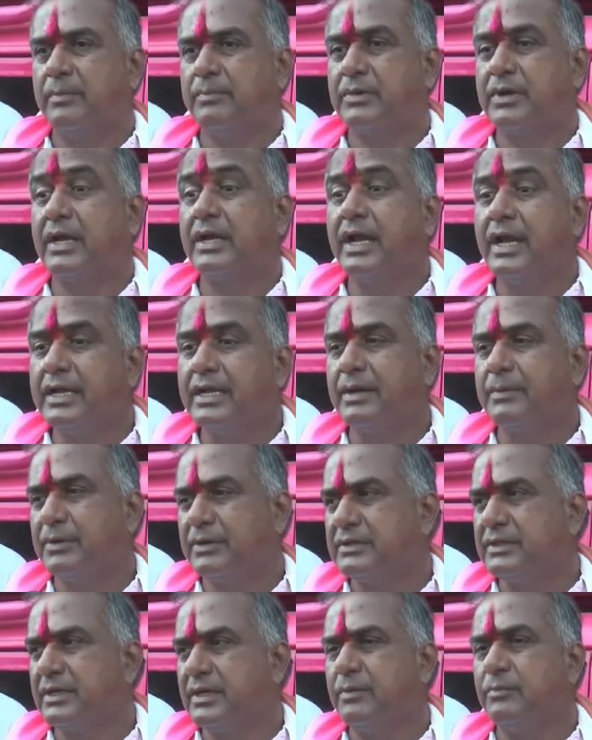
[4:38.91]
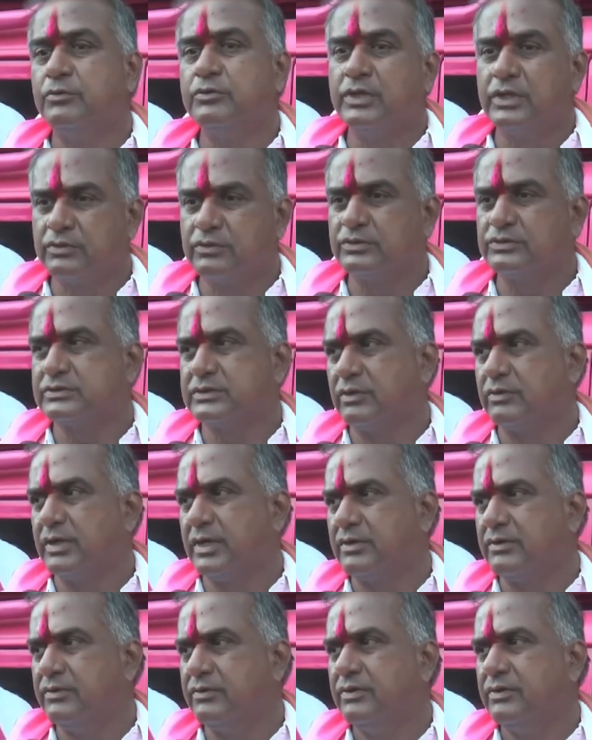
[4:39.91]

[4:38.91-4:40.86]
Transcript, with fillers: ఒక ప్రణాళికాబద్ధంగా ముందటికి వస్తూ